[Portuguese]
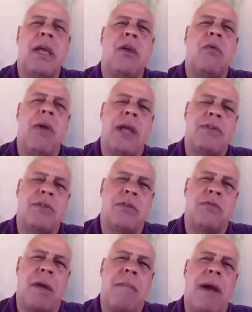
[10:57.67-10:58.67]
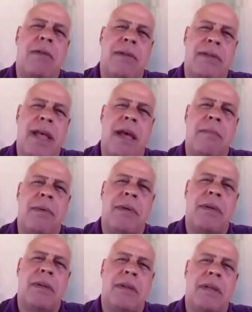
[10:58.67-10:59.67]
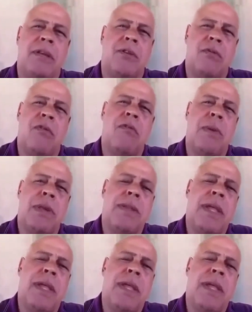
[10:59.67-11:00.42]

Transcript: quem conhece o seu trabalho sabe da sua